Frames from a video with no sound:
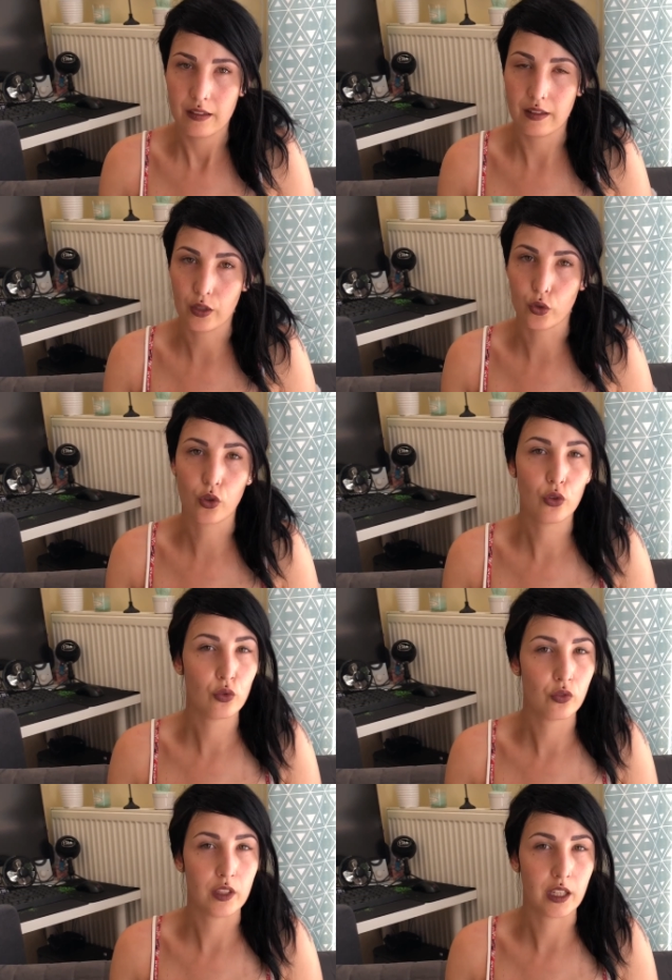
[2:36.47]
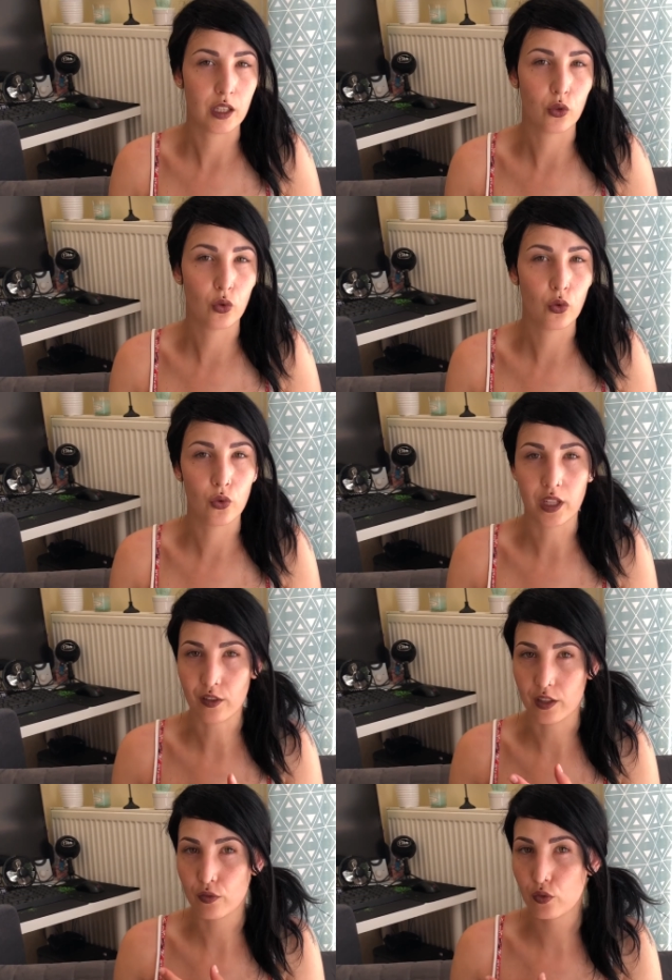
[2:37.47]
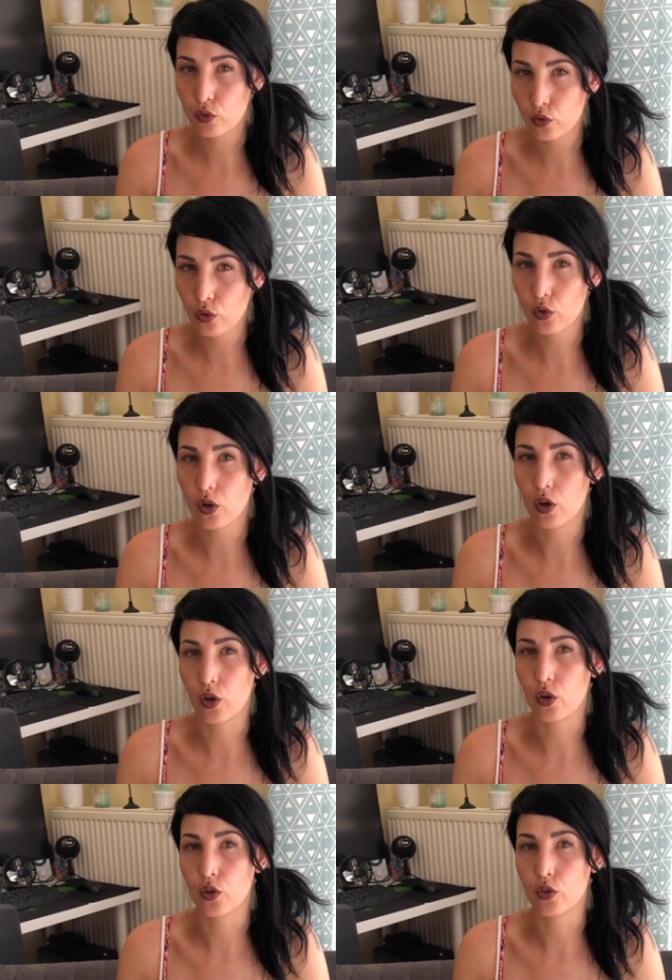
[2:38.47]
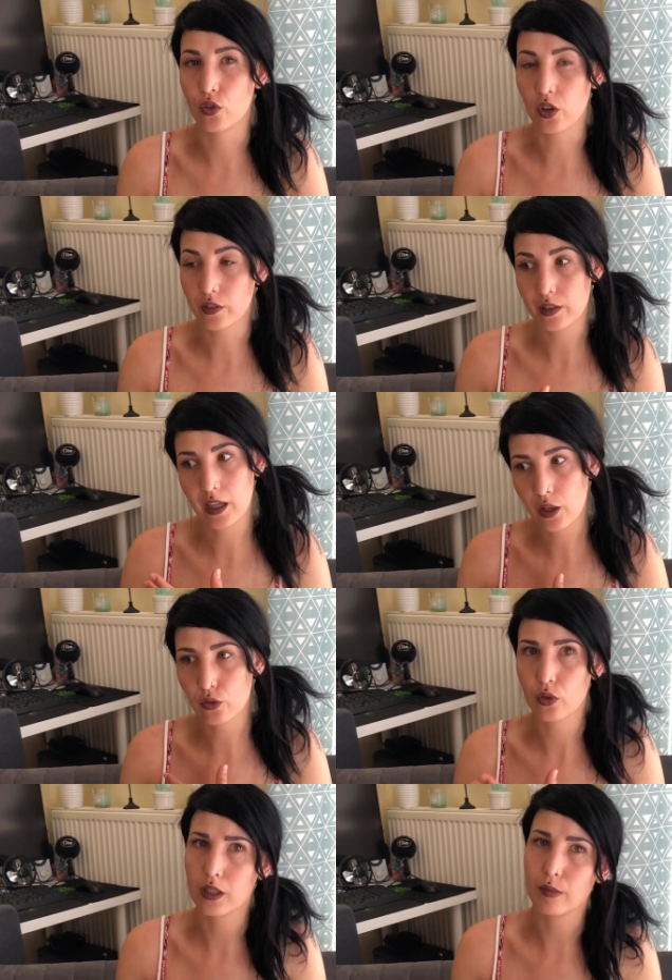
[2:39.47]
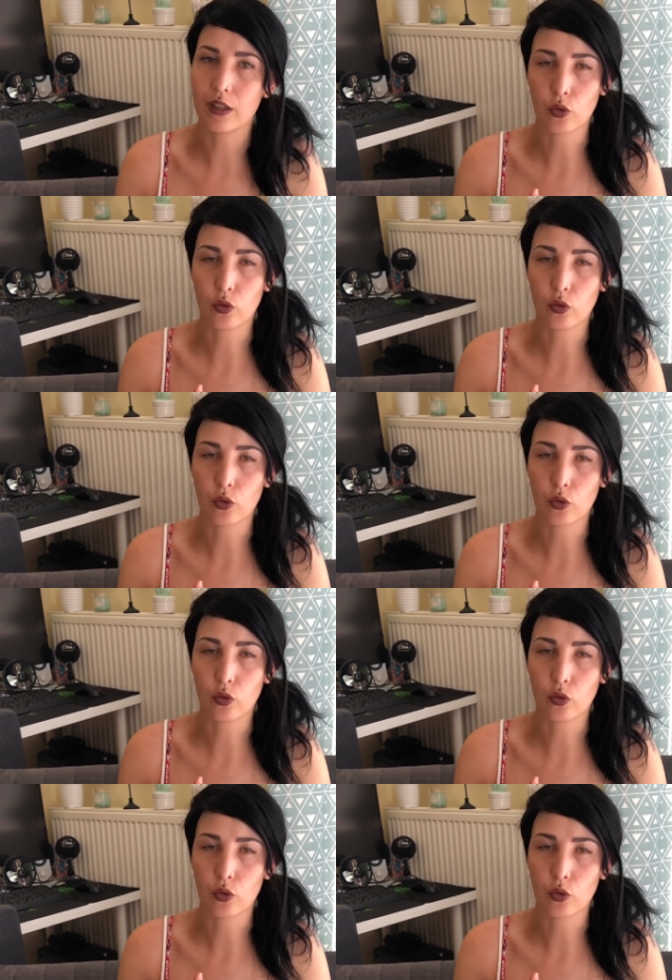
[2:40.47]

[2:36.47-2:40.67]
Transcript: c'est que quand on fait des rayons, on a des fusios euh, d'entrée, entre guillemets,